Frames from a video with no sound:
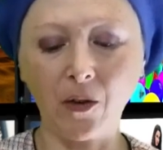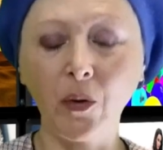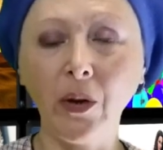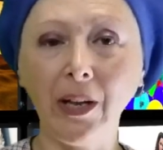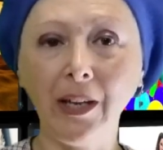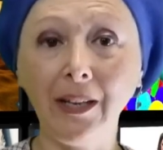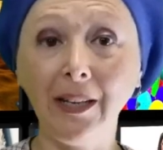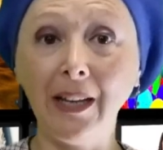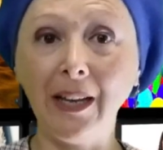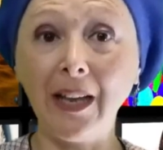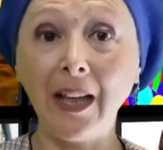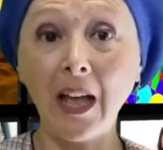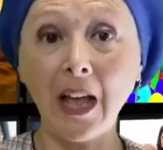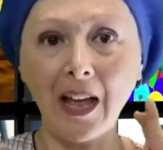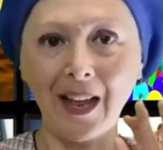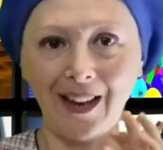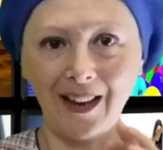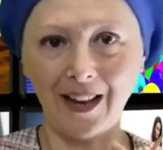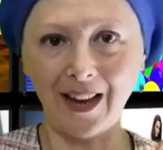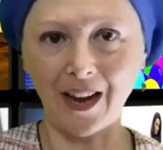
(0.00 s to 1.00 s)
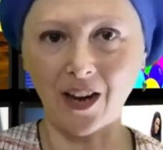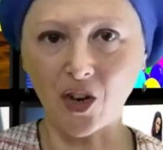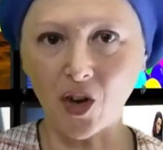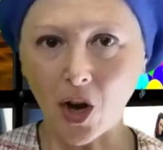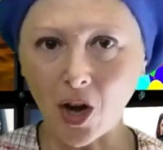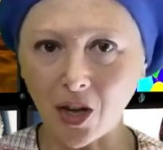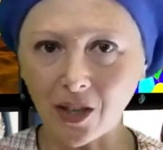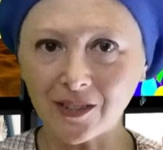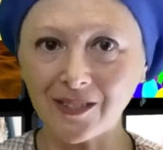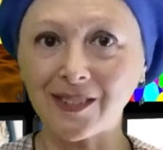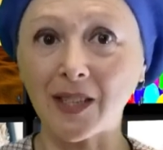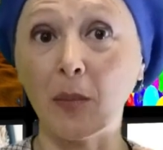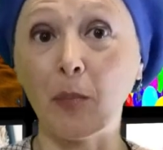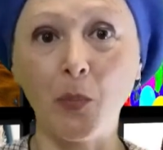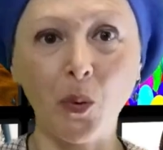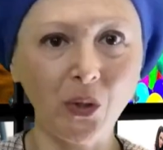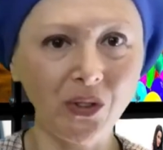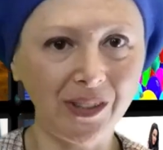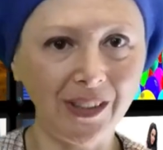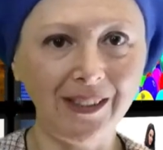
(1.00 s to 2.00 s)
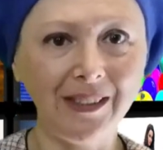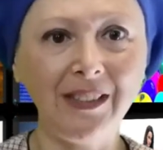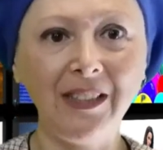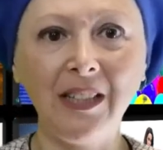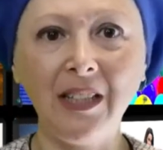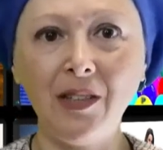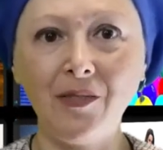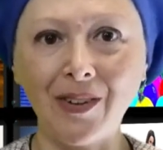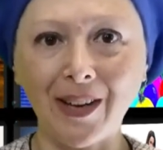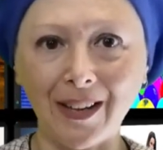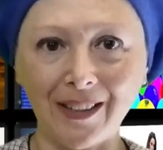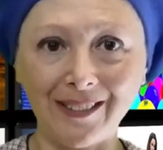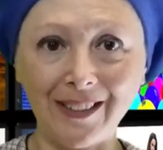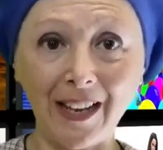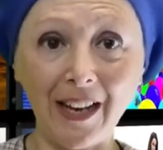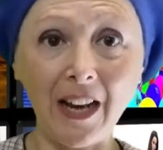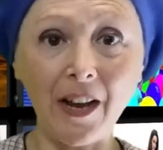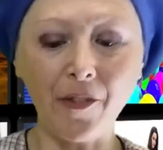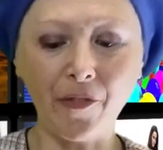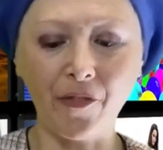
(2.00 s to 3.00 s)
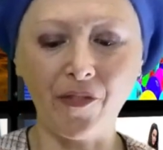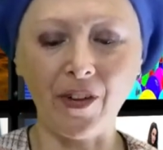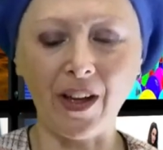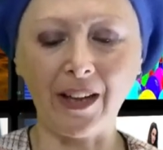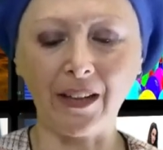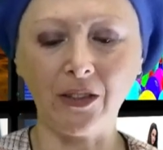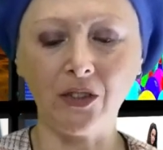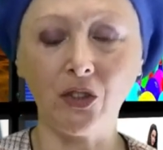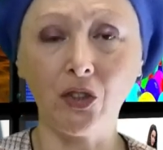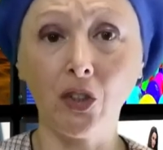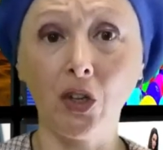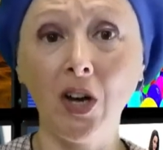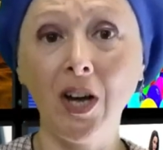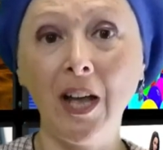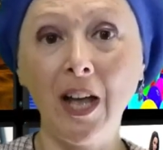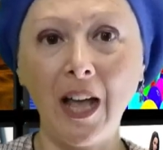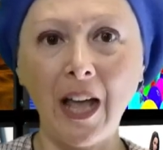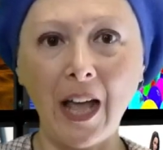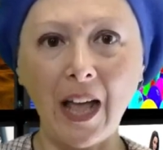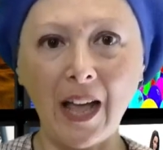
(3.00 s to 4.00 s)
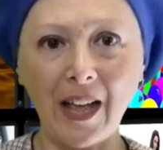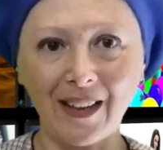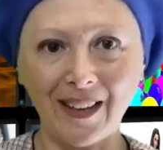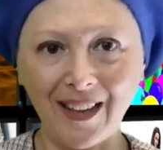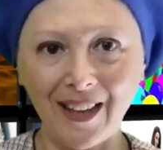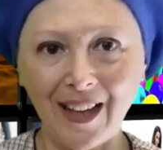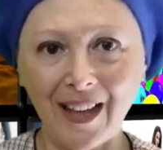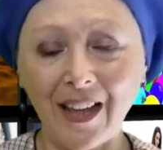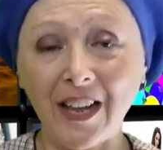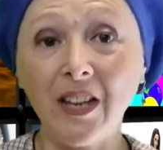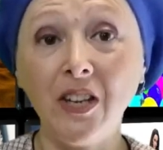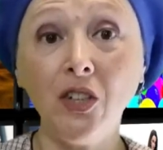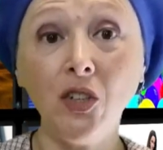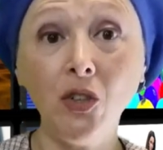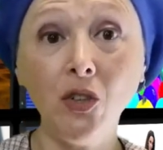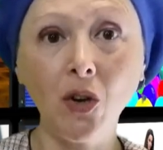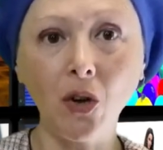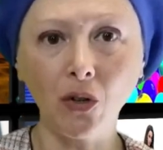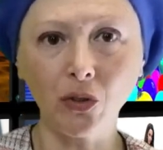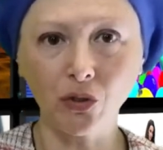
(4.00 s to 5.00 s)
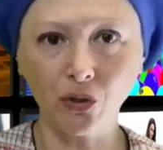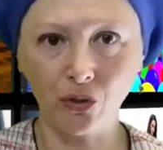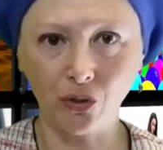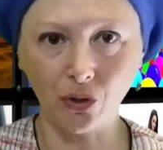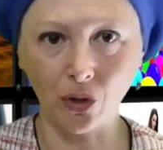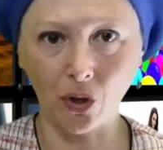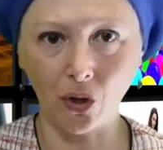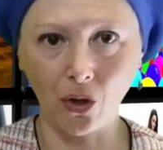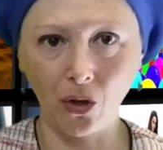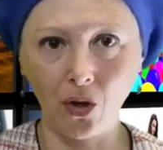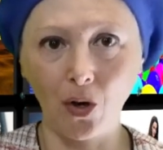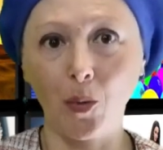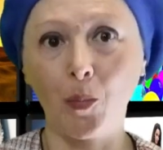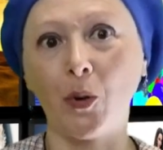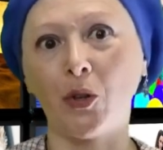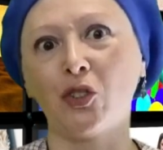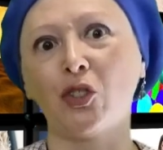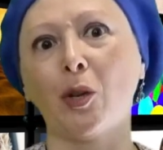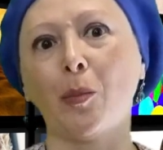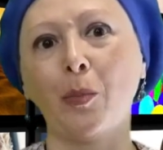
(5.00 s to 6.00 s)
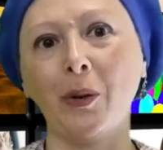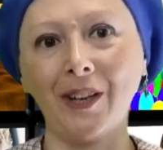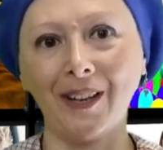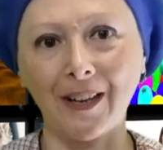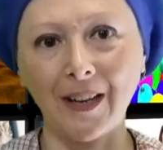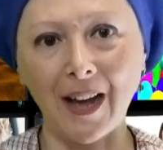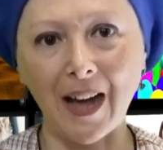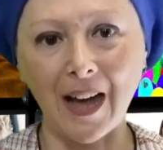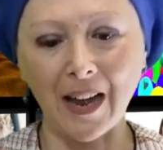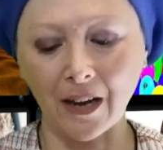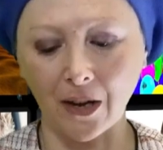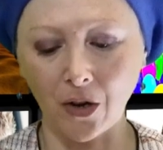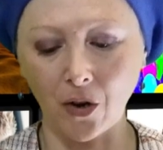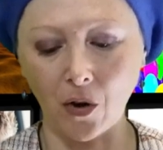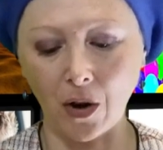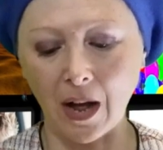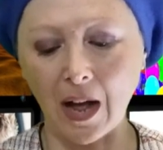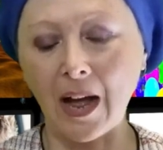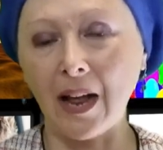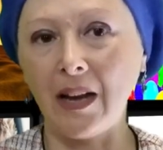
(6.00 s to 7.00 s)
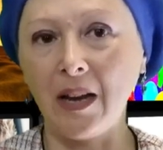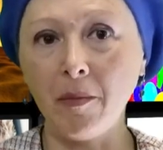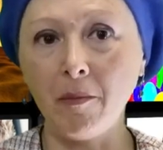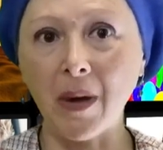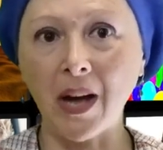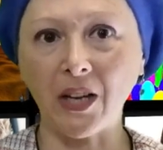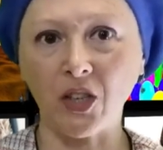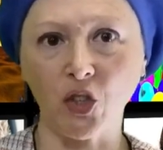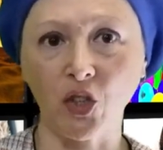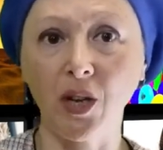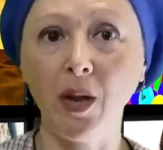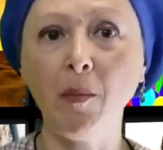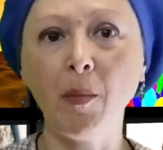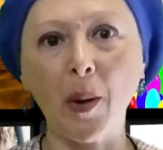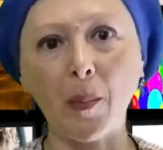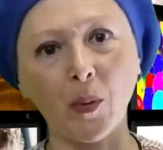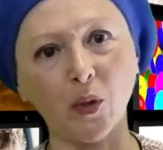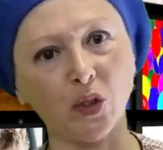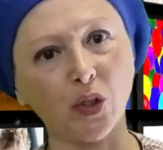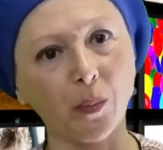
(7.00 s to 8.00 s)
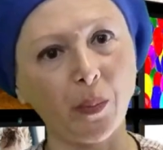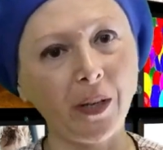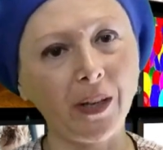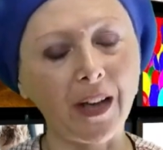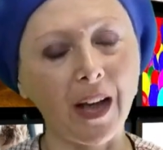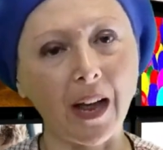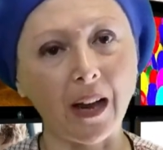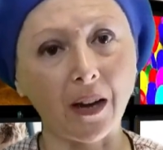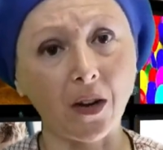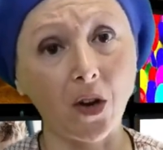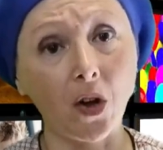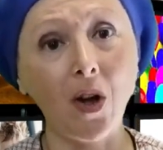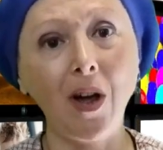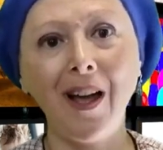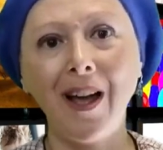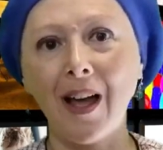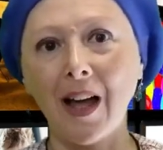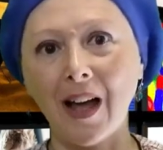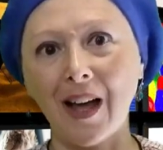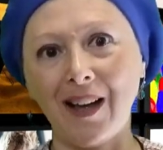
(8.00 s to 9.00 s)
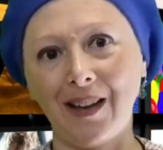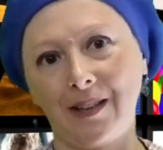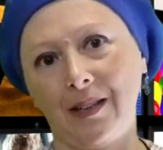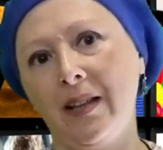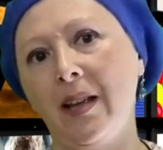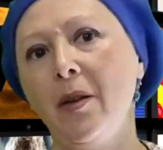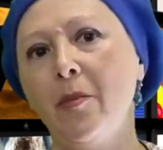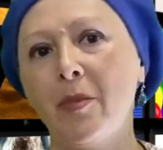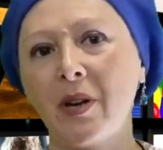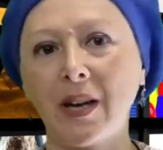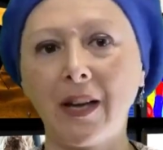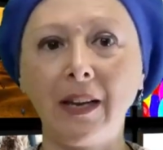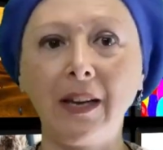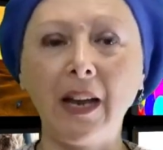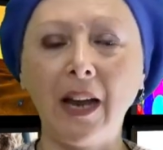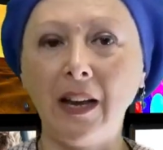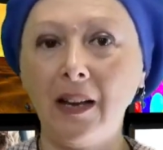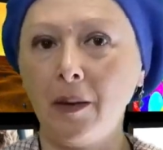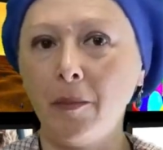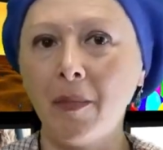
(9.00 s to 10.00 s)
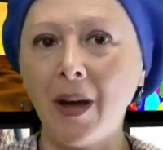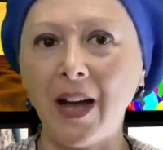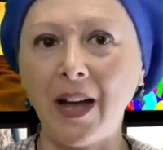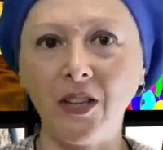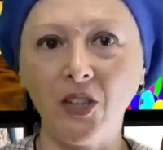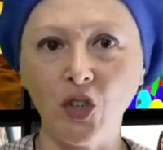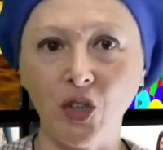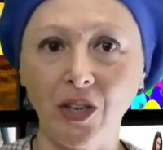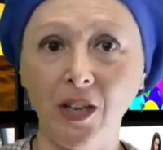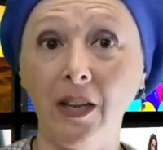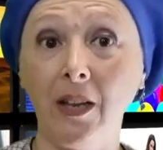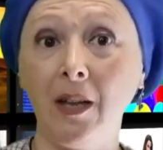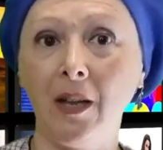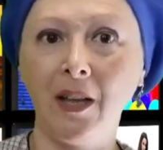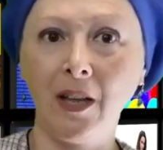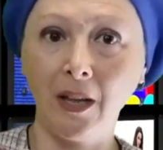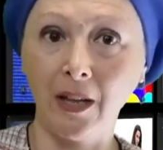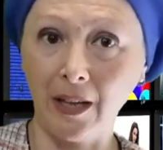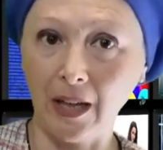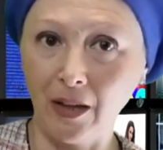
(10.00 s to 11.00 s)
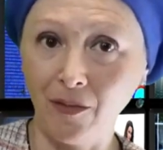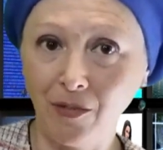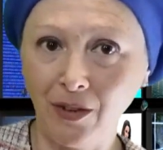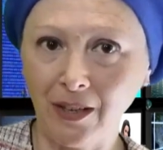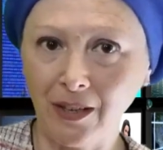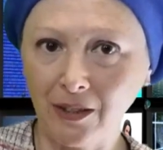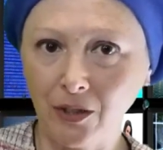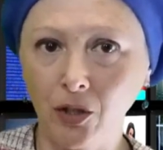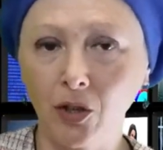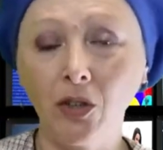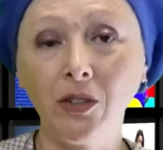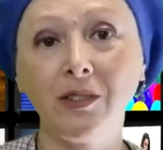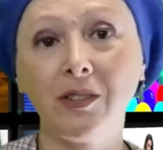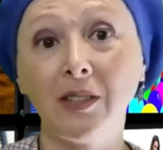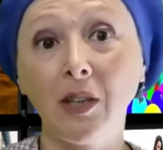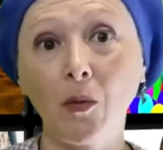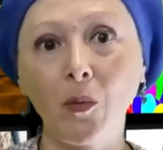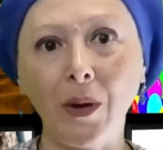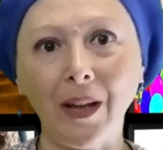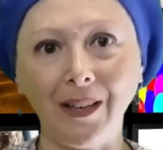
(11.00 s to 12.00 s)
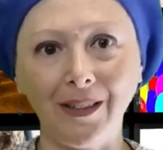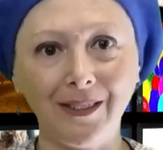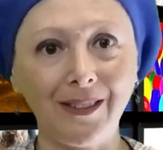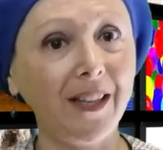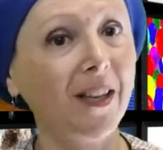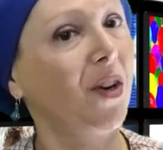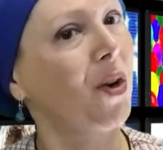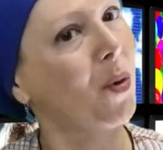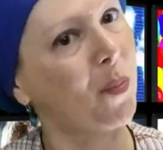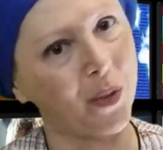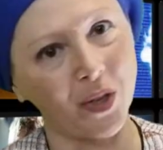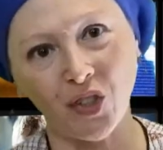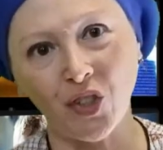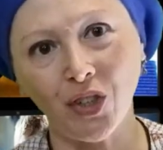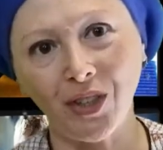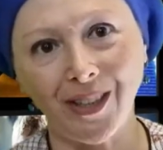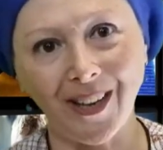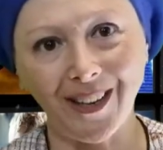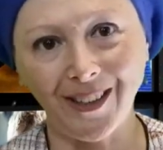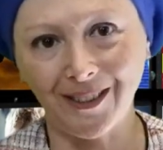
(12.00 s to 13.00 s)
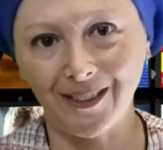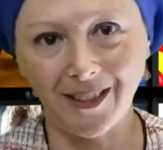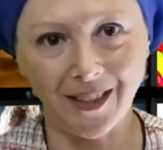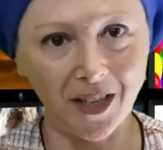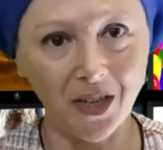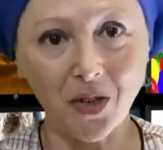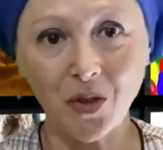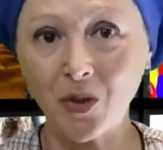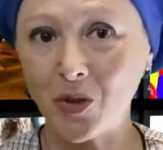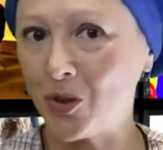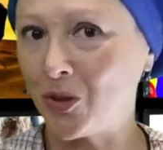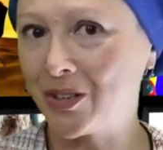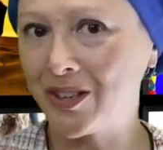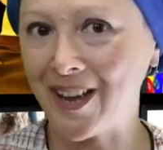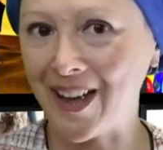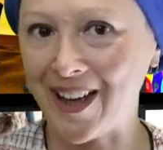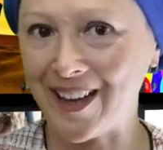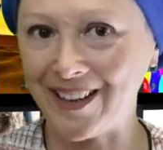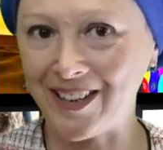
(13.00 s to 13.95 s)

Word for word: Quindi la cosa positiva dell'effetto è che non solo posso applicarlo all'immagine, ma posso applicarlo anche magari all'immagine e video seguente o precedente, ok?